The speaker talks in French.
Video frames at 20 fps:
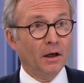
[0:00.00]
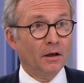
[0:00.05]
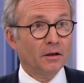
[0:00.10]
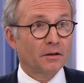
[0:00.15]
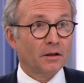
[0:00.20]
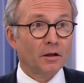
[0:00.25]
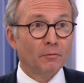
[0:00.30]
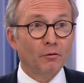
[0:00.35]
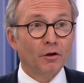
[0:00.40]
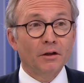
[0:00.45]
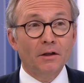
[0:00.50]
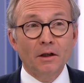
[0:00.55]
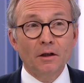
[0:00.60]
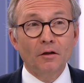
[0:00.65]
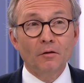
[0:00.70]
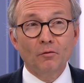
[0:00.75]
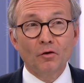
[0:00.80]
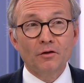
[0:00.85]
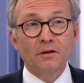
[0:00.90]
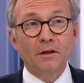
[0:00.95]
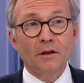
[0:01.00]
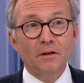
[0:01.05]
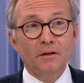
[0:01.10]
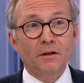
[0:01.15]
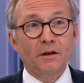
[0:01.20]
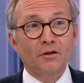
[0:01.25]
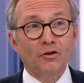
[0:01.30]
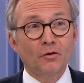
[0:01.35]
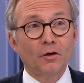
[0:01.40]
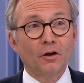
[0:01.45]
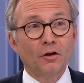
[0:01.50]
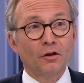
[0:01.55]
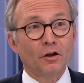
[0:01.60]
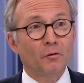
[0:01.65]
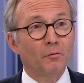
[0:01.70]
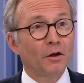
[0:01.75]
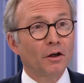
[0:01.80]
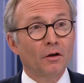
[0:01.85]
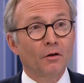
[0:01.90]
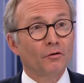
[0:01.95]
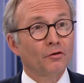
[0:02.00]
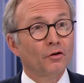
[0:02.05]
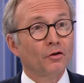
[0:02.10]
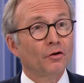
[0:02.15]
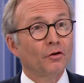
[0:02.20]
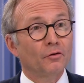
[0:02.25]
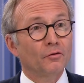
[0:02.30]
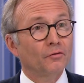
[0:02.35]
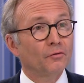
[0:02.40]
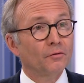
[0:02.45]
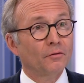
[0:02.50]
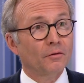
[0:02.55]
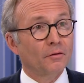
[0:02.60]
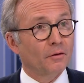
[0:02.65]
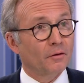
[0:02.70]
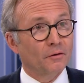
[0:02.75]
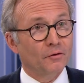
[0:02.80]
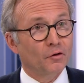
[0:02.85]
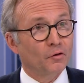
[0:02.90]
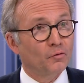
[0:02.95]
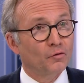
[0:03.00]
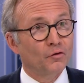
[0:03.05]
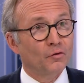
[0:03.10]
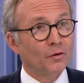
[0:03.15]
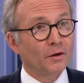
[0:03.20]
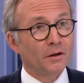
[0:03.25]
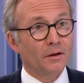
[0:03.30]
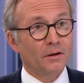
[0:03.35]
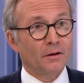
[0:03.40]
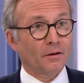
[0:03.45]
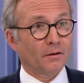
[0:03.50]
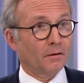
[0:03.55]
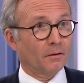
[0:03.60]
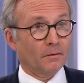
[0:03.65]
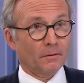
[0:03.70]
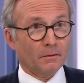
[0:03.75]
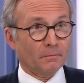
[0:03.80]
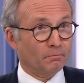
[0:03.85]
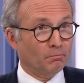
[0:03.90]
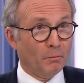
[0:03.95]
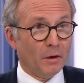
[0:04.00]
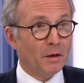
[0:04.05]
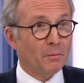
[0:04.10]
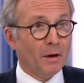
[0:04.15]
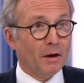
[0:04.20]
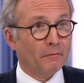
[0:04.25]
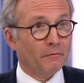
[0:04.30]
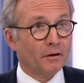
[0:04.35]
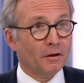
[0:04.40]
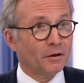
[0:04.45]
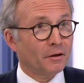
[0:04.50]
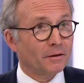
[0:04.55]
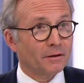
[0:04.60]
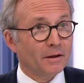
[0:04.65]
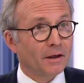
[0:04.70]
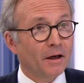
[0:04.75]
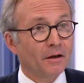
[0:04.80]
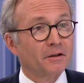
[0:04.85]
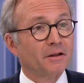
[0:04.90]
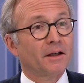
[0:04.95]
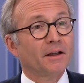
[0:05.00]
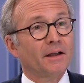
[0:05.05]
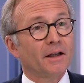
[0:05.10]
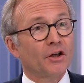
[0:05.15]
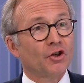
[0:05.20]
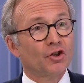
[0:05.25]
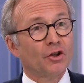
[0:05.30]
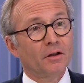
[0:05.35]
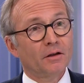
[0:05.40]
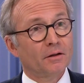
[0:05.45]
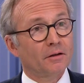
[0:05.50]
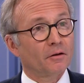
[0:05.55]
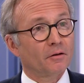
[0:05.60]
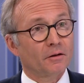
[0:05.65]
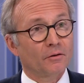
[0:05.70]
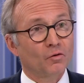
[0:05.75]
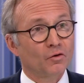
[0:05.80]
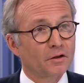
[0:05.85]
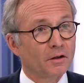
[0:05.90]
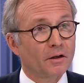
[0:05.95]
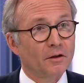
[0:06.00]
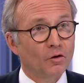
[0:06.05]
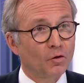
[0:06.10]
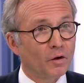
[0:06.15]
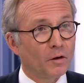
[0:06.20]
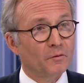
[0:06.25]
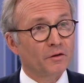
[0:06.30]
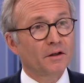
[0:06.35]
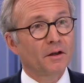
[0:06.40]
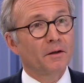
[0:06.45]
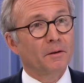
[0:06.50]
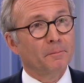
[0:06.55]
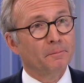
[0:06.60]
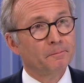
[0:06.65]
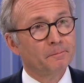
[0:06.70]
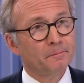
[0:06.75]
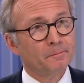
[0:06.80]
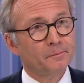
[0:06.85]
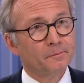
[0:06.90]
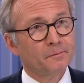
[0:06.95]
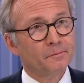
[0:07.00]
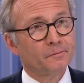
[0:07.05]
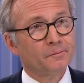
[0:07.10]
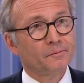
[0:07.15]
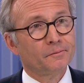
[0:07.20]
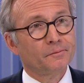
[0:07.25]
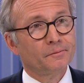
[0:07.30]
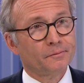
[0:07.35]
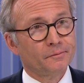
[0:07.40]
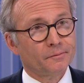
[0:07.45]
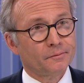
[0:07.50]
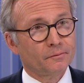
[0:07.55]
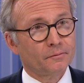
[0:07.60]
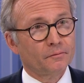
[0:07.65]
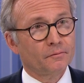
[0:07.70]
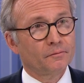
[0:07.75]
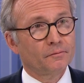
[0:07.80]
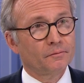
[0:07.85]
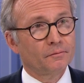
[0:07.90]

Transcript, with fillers: c'est le modèle de mondialisation économique qu'on a connu euh, depuis, euh, même avant l'entrée de la Chine euh, au sein de l'OMC. Donc, un monde beaucoup